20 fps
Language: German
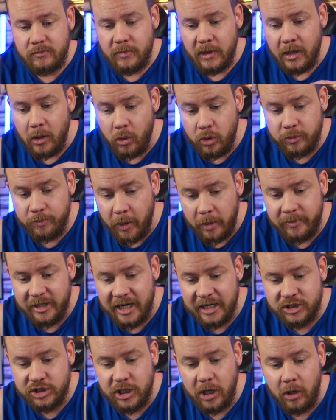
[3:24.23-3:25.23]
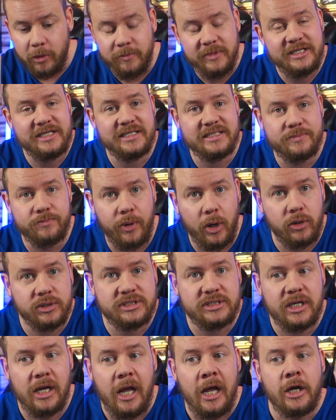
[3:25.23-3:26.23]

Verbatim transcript: und Bobby Lashley auch mit diesem Post